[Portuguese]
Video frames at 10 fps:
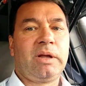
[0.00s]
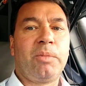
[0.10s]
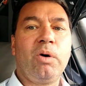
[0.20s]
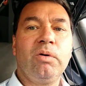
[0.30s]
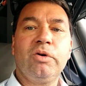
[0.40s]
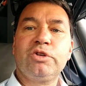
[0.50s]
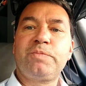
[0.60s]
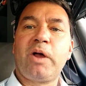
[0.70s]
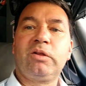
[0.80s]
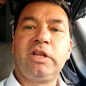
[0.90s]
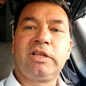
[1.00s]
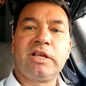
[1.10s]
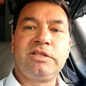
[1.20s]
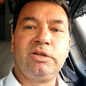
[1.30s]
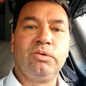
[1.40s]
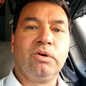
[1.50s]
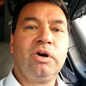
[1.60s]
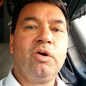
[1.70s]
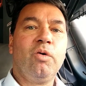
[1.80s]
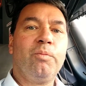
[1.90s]
Tá bom? Eu espero ter trazido
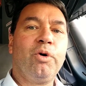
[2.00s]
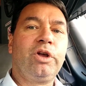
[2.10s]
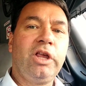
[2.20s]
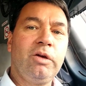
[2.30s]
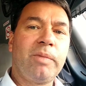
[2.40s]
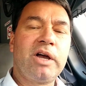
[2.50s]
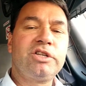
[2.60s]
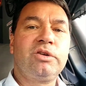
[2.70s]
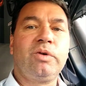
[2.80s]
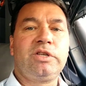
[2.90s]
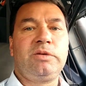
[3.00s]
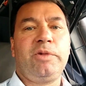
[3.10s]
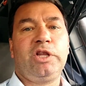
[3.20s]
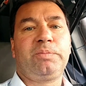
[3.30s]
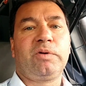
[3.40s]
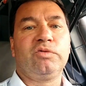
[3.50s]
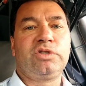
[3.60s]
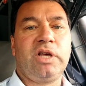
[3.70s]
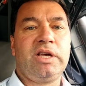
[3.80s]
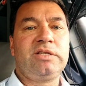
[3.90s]
um pouquinho mais de conhecimento para
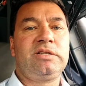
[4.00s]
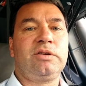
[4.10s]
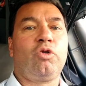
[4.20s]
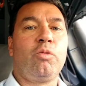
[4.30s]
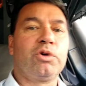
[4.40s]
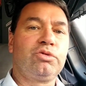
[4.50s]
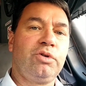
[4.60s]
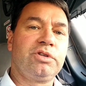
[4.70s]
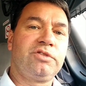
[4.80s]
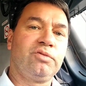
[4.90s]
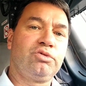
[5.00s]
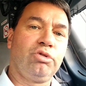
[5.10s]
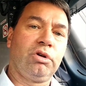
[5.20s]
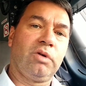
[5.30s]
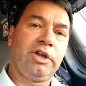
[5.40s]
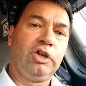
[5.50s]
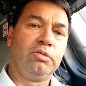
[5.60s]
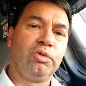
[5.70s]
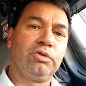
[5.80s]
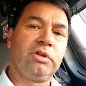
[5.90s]
vocês de como as coisas funcionam aqui
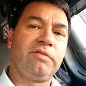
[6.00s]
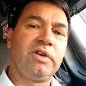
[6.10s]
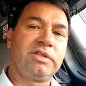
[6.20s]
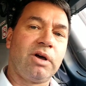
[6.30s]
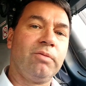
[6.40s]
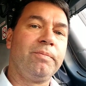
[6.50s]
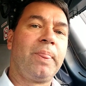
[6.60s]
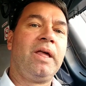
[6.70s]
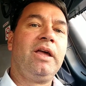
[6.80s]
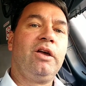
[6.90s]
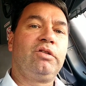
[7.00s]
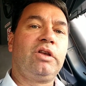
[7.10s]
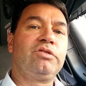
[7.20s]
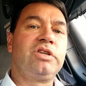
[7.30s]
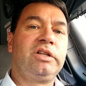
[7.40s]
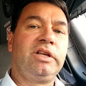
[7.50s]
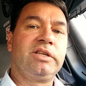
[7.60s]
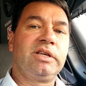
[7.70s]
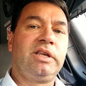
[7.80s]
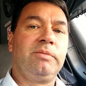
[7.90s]
no mundo da aviação. Eu tenho
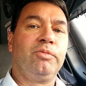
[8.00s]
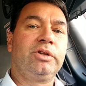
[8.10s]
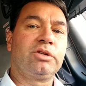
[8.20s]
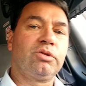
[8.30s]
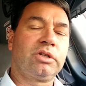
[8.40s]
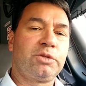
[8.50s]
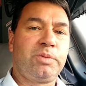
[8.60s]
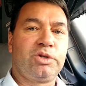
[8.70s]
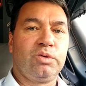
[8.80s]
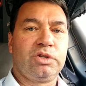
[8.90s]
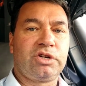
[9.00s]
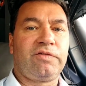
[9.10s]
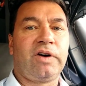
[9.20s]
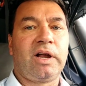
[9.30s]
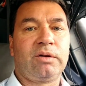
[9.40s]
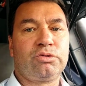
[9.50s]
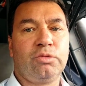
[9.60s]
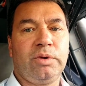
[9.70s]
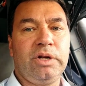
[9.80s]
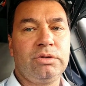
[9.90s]
certeza que muitas outras pessoas já falaram
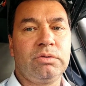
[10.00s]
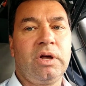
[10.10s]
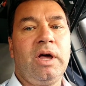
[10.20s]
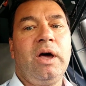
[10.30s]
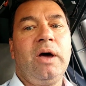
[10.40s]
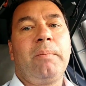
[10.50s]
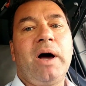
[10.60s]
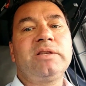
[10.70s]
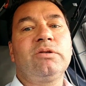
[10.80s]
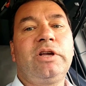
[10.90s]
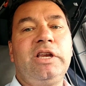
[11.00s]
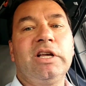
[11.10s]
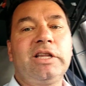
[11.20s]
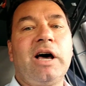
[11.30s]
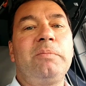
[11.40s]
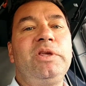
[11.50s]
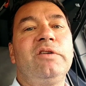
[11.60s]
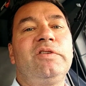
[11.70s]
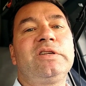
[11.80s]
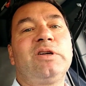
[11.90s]
sobre isso, mas eu queria dar a
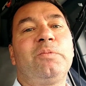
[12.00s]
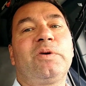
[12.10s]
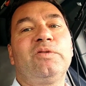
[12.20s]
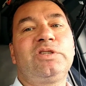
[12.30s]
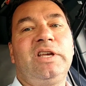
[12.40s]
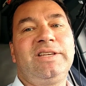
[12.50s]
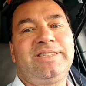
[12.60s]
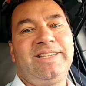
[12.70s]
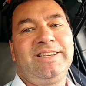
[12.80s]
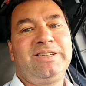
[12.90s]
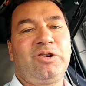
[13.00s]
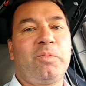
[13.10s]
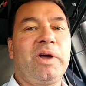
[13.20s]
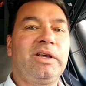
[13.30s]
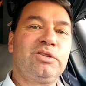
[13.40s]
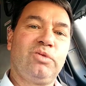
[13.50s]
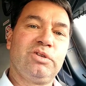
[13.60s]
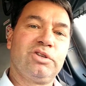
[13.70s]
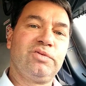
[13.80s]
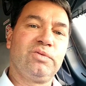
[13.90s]
minha versão para vocês de como é que as
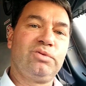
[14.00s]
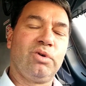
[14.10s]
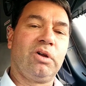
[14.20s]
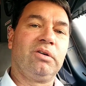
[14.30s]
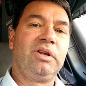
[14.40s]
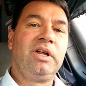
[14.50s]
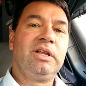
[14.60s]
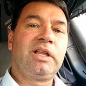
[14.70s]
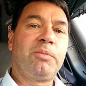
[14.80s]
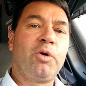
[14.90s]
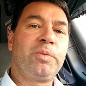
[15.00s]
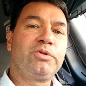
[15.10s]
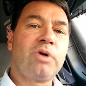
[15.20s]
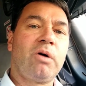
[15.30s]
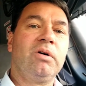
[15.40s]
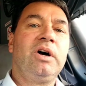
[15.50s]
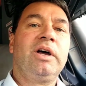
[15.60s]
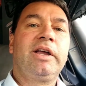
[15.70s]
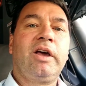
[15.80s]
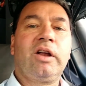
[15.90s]
coisas funcionam. Tá bom, pessoal?
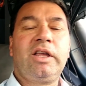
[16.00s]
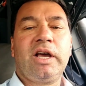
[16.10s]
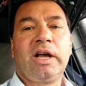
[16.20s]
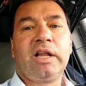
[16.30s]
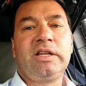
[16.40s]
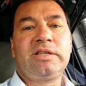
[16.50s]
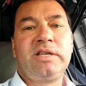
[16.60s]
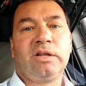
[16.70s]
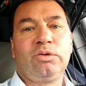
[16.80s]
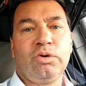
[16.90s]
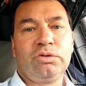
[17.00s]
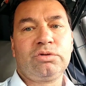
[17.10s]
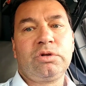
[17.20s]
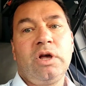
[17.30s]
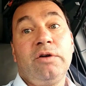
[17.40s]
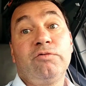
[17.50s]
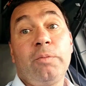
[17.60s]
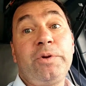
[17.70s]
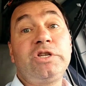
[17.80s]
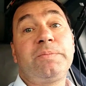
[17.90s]
Quero aqui agradecer a todos
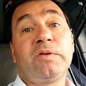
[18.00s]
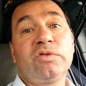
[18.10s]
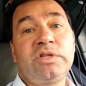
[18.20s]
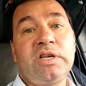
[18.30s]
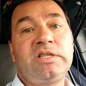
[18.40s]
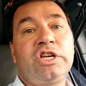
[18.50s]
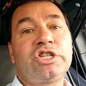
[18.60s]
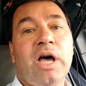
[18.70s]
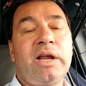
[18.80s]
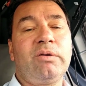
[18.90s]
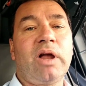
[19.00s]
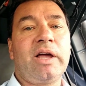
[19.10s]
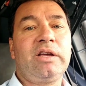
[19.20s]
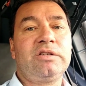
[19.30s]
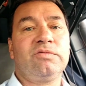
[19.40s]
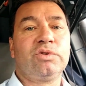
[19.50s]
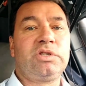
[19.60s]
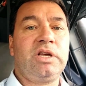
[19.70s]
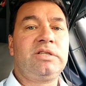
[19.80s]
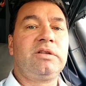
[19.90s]
Vou pedir para vocês deixarem o like de
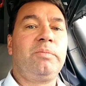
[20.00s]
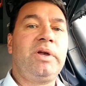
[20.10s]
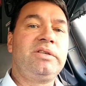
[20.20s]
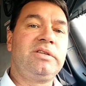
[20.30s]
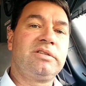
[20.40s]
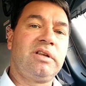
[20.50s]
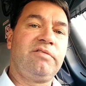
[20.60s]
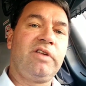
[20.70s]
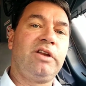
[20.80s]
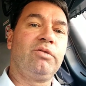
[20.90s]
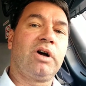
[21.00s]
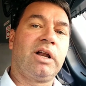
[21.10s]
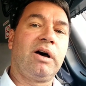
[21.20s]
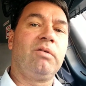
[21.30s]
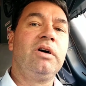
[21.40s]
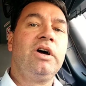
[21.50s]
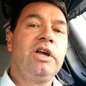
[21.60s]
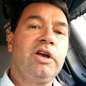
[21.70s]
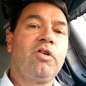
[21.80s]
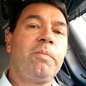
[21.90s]
vocês, também se inscreverem no canal
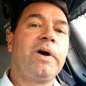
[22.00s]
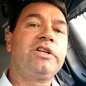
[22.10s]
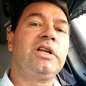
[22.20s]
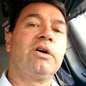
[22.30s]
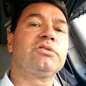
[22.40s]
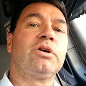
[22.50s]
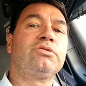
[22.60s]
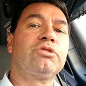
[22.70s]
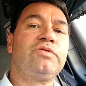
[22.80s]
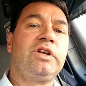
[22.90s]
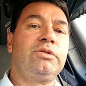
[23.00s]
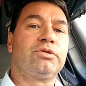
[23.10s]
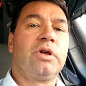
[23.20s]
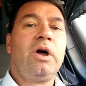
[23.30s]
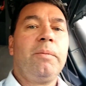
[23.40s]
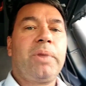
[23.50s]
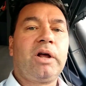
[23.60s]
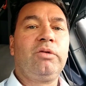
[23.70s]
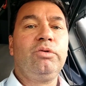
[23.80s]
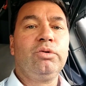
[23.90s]
e compartilhar os nossos vídeos,
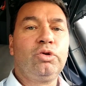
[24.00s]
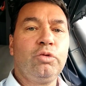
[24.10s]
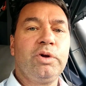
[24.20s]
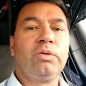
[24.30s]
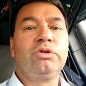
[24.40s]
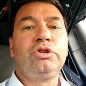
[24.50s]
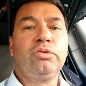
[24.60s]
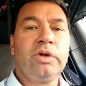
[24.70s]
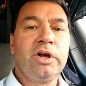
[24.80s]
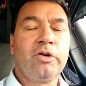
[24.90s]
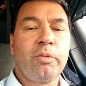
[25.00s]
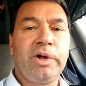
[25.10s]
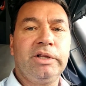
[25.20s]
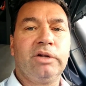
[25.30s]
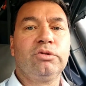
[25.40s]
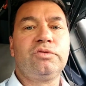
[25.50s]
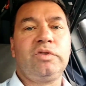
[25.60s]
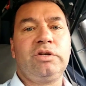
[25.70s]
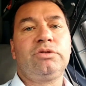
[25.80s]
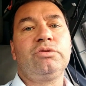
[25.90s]
para que o YouTube continue recomendando os
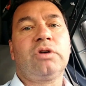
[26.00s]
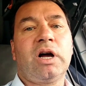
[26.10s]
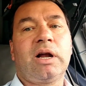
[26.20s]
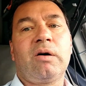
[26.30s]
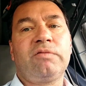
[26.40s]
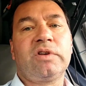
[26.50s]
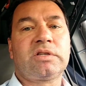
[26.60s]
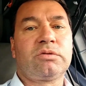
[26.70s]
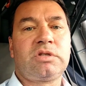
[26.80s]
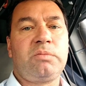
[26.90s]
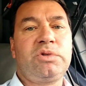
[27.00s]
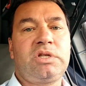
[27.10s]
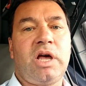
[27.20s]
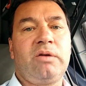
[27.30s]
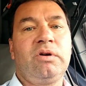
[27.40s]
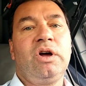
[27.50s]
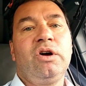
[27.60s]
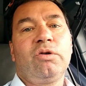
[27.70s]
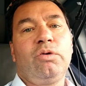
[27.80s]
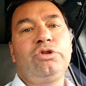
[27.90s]
vídeos e o canal Aviação Sem Mistério
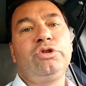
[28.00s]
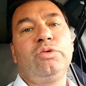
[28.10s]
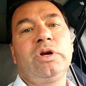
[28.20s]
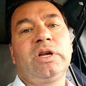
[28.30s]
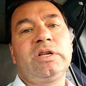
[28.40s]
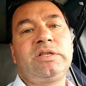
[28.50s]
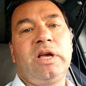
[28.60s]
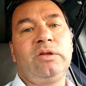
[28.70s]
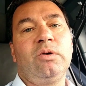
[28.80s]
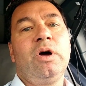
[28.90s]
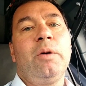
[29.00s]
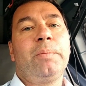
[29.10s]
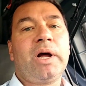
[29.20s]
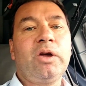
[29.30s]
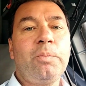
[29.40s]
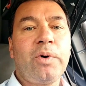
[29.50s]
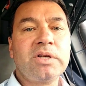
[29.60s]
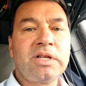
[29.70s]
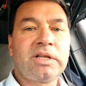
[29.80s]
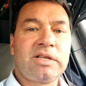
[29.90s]
continue crescendo, para que eu
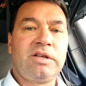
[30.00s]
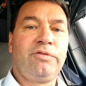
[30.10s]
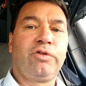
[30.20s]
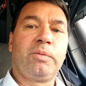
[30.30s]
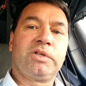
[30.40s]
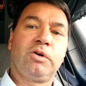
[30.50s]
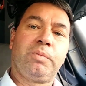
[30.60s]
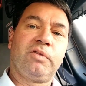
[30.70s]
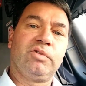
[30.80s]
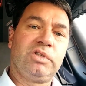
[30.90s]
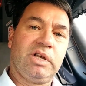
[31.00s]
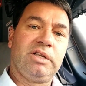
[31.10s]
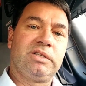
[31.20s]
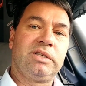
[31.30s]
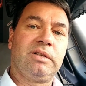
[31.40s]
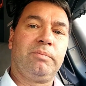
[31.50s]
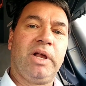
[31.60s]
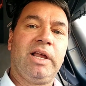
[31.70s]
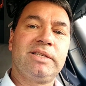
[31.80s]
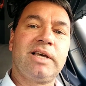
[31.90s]
possa trazer informação para vocês.
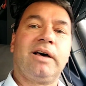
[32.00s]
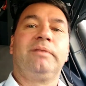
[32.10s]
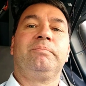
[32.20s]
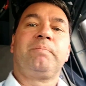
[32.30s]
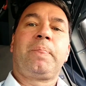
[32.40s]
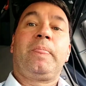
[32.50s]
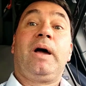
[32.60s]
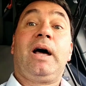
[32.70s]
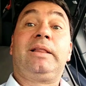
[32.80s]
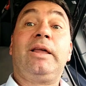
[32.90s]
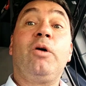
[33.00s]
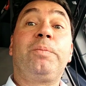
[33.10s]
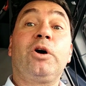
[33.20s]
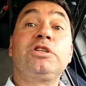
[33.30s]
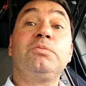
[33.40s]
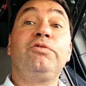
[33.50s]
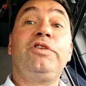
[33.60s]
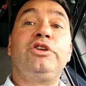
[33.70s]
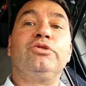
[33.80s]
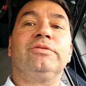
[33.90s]
Beleza? Até o próximo
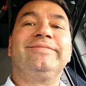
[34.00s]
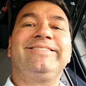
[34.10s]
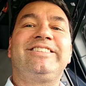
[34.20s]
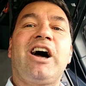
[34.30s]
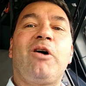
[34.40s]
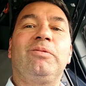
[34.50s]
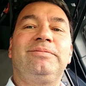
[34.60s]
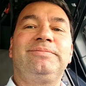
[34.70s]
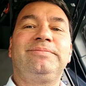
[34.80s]
vídeo. Tchau!